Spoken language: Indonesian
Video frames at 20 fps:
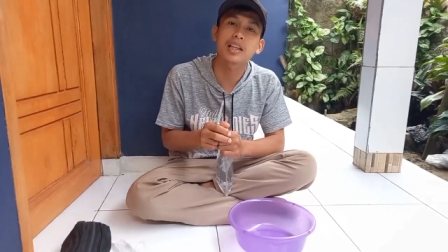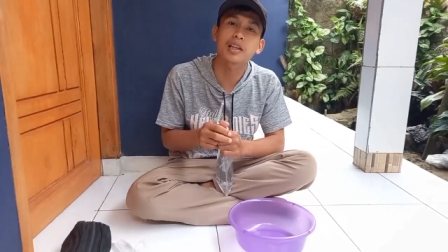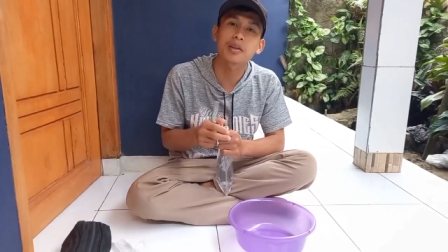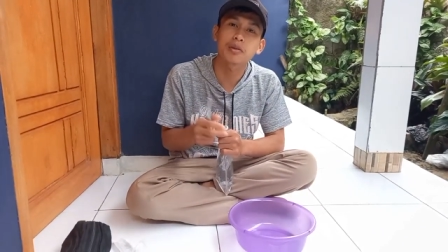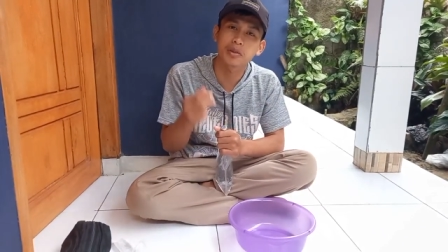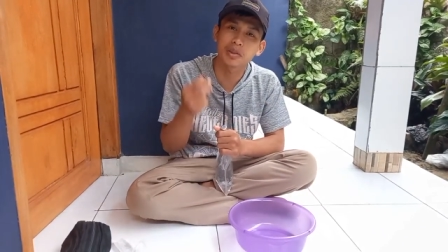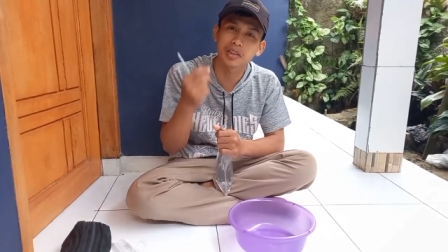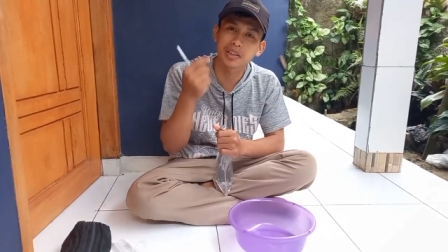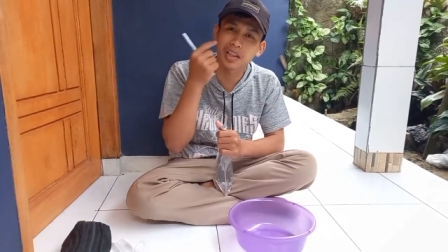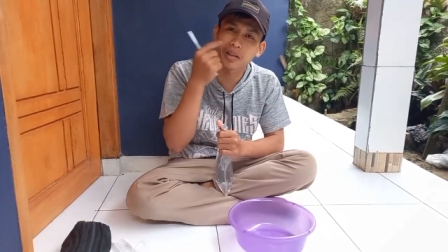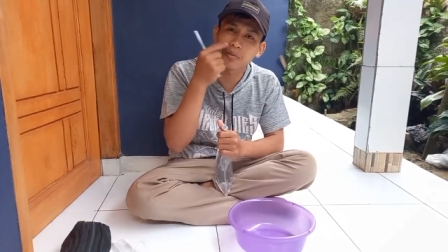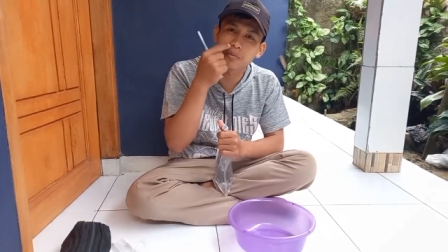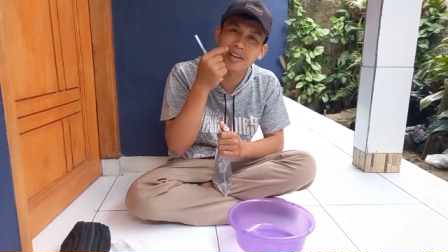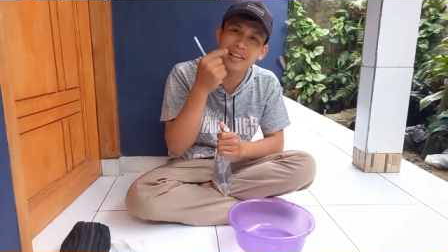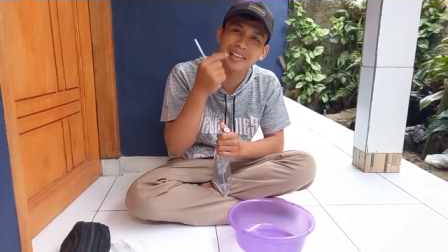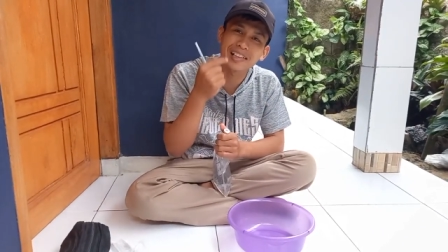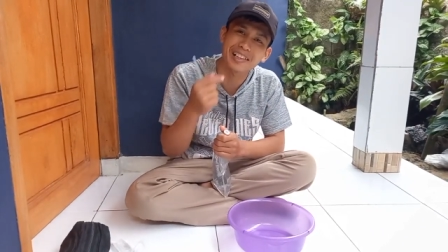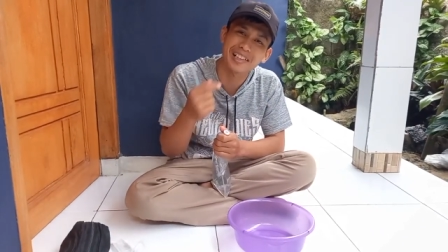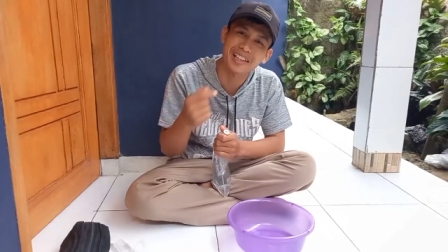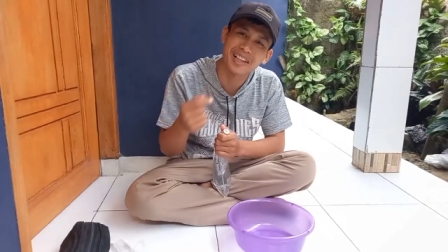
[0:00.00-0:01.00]
ingusnya
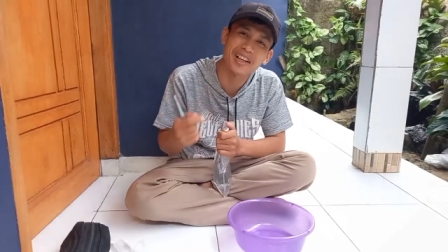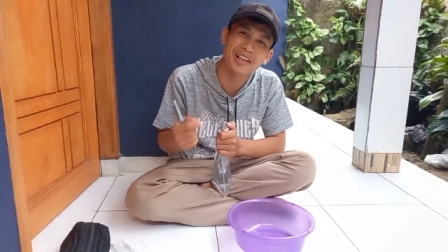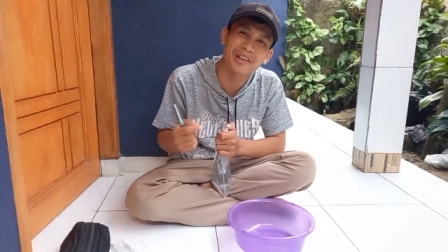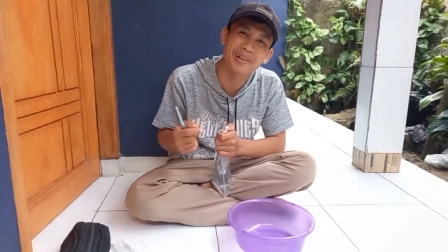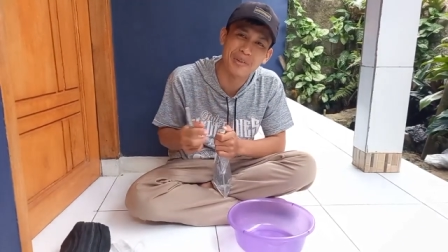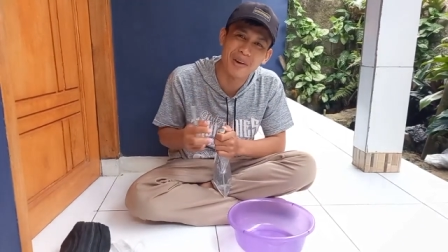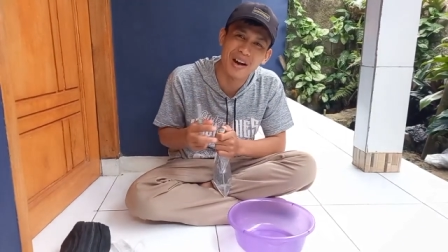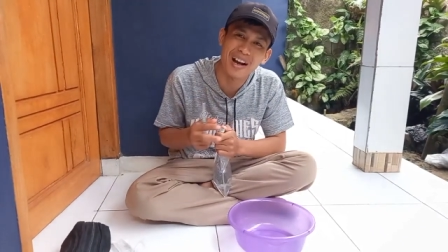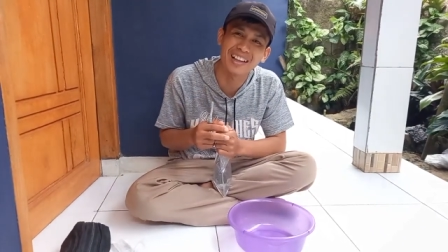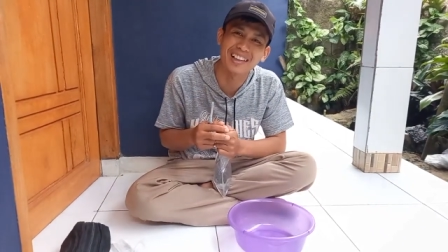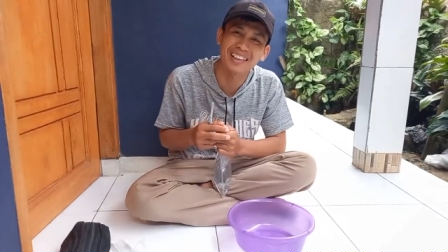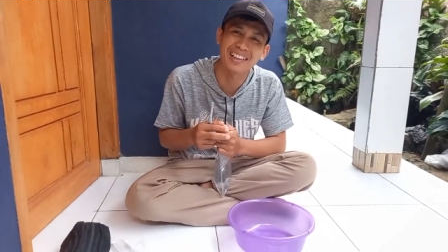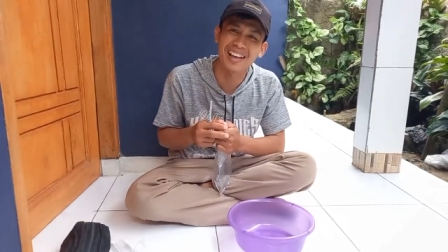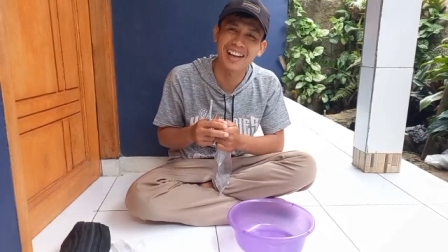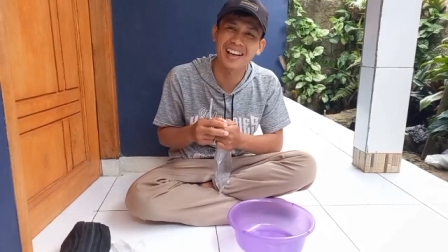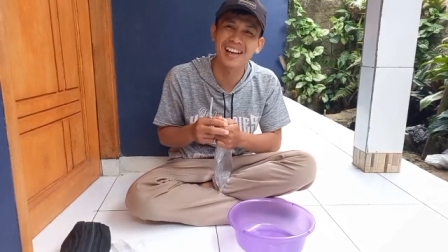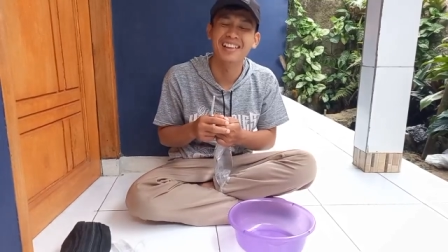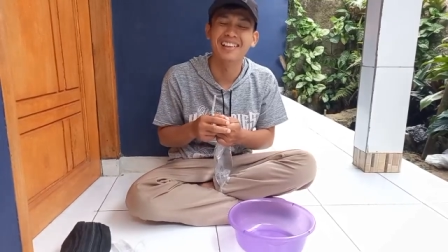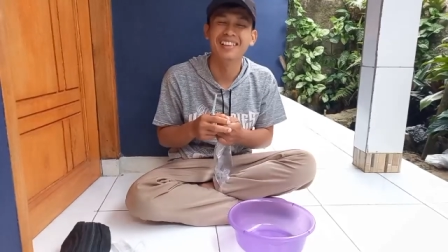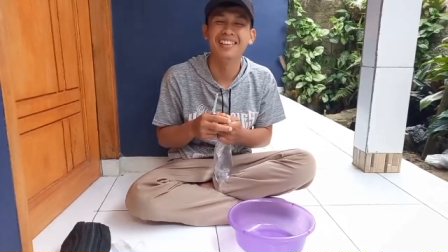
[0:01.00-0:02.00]
biasanya keluar
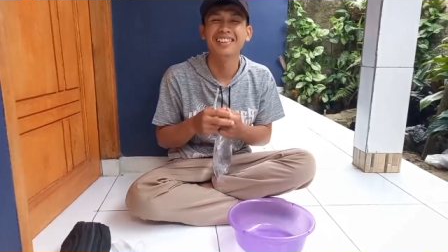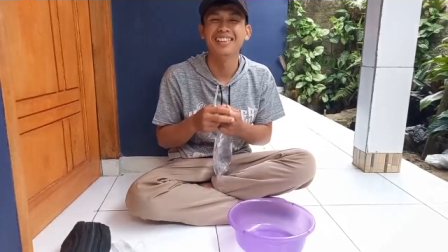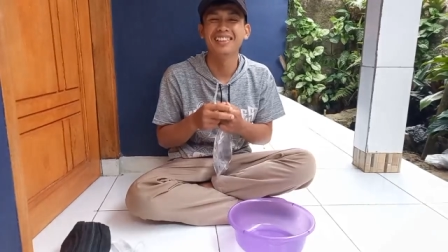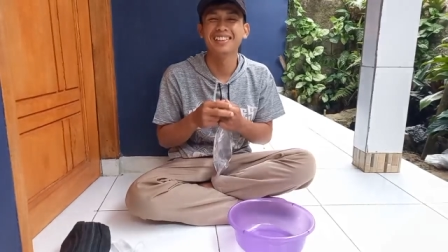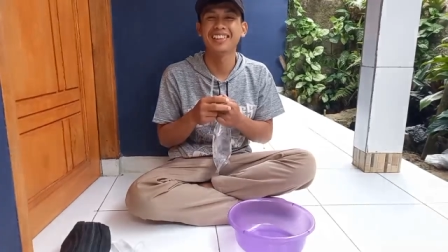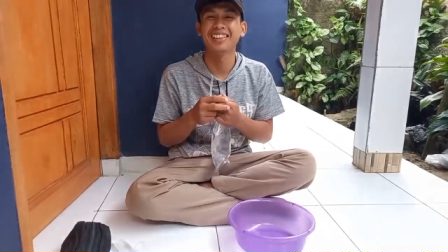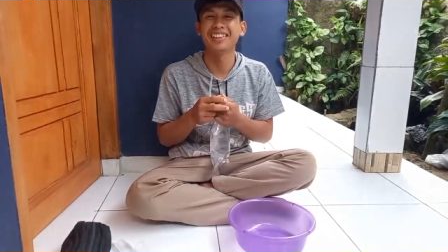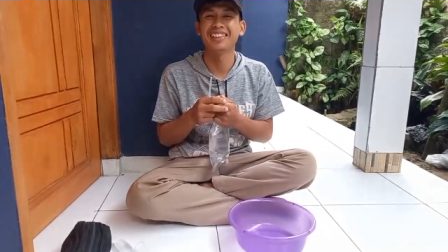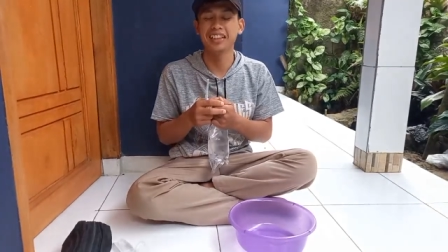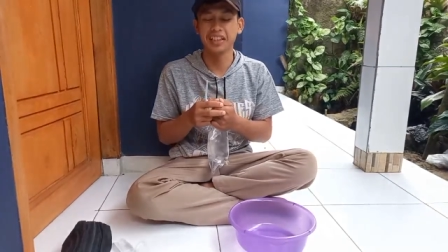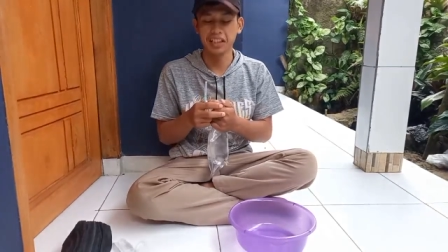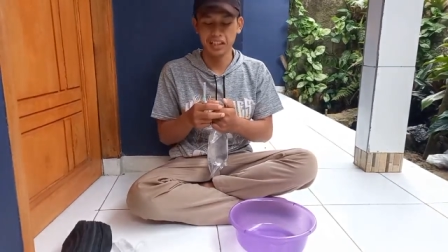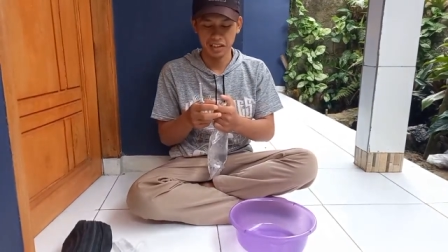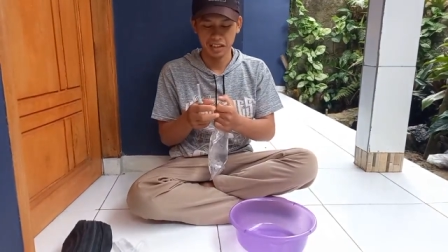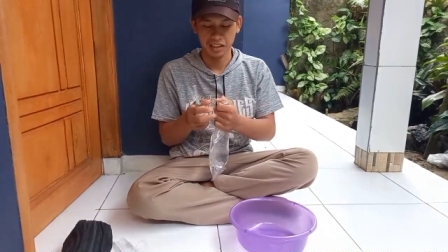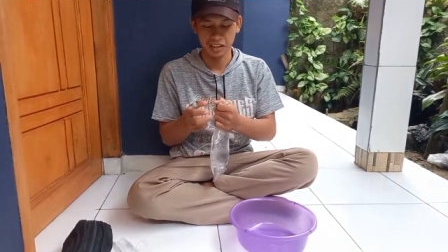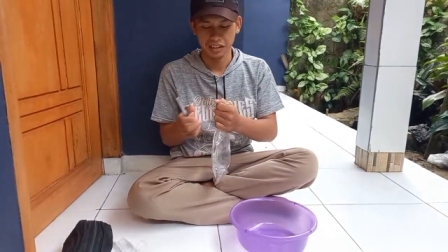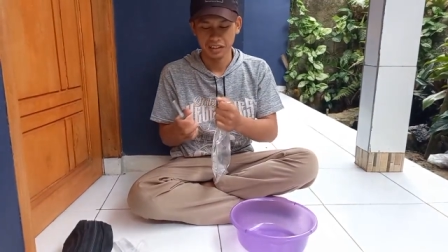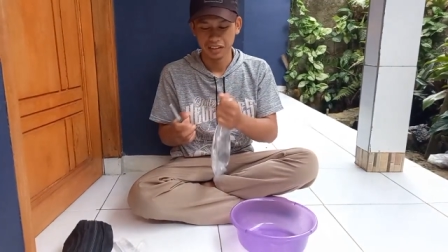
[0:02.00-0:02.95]
ya jadi